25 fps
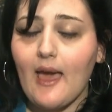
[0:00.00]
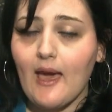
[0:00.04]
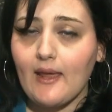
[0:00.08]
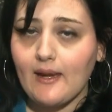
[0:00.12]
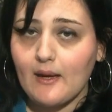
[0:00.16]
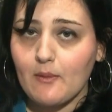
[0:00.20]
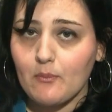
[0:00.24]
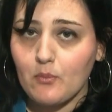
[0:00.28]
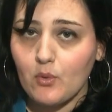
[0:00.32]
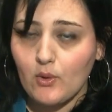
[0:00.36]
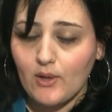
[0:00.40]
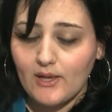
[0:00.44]

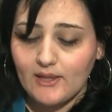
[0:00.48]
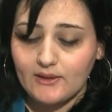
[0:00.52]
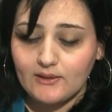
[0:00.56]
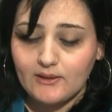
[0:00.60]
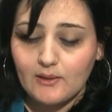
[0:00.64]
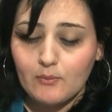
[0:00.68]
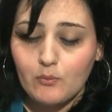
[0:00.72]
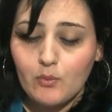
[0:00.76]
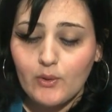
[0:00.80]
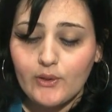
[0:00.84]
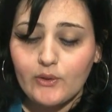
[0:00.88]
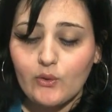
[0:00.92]
Ilaria
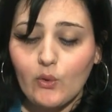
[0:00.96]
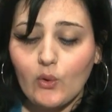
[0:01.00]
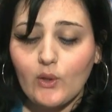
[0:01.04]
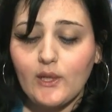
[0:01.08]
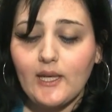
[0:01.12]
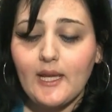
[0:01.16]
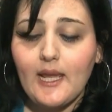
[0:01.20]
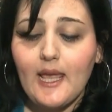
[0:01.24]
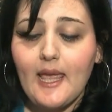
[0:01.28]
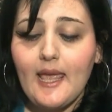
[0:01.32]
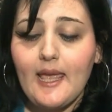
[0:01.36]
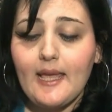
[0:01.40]
Borletti
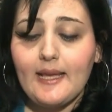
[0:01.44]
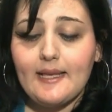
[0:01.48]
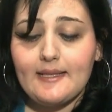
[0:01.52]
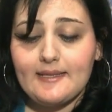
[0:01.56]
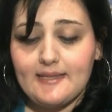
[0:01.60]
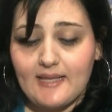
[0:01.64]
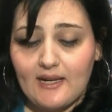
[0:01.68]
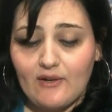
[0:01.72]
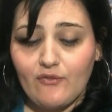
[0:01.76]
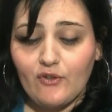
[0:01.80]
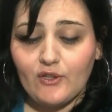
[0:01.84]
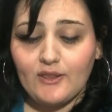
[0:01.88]
Buitoni,
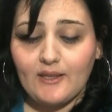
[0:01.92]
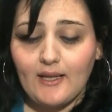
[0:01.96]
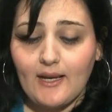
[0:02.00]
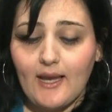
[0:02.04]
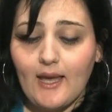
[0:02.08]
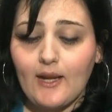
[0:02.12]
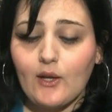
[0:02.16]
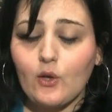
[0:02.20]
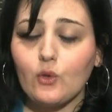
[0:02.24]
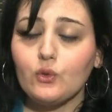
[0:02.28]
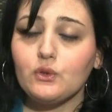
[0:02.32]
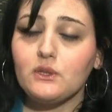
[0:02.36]
che si era fatta
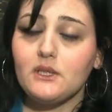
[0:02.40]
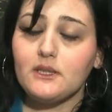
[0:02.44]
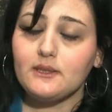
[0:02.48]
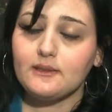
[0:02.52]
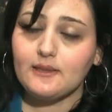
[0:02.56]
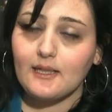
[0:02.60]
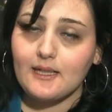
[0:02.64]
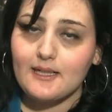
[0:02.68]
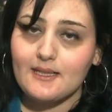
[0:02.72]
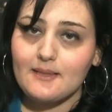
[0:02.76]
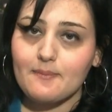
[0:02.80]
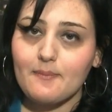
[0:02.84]
carico
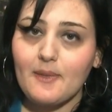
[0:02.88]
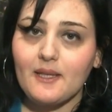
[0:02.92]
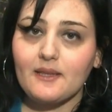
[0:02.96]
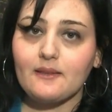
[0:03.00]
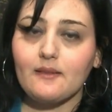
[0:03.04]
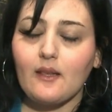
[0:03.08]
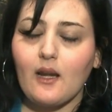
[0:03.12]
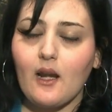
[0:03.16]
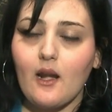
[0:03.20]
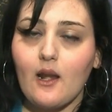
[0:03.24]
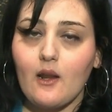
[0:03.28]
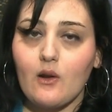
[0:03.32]
di
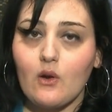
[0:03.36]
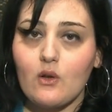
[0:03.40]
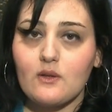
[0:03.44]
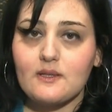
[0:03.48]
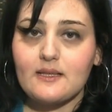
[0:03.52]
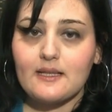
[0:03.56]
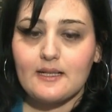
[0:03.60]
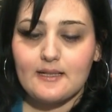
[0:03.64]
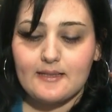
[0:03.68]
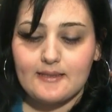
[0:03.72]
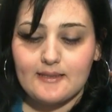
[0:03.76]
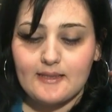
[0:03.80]
trasmettere la nostra
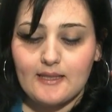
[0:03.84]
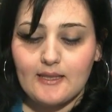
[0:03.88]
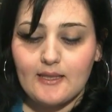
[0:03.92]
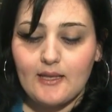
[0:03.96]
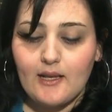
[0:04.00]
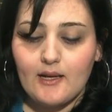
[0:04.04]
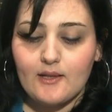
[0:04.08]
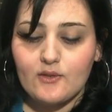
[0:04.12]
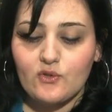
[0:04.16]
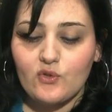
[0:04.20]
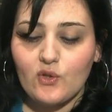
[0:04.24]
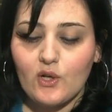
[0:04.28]
nostra
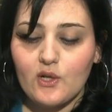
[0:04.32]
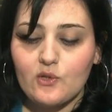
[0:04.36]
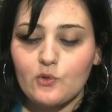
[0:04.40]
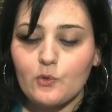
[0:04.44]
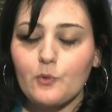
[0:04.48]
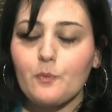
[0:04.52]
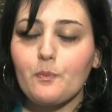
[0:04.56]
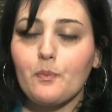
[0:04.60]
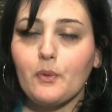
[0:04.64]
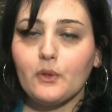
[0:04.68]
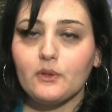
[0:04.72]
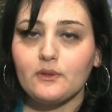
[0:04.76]
segnalazione
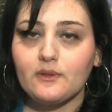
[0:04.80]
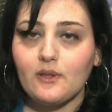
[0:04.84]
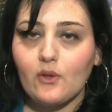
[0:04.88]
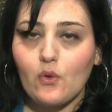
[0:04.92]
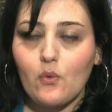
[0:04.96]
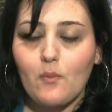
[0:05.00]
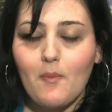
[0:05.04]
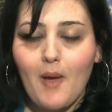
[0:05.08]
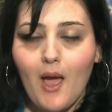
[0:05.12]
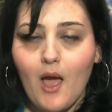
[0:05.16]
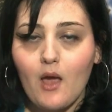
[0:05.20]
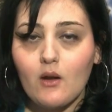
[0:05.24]
sul ponte
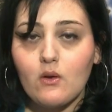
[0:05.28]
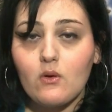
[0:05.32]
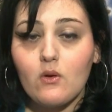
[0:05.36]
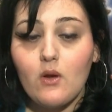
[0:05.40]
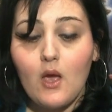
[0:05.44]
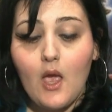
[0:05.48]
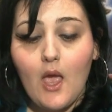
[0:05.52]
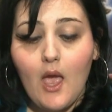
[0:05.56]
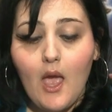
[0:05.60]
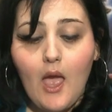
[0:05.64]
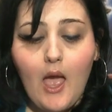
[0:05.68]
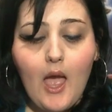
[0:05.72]
romano,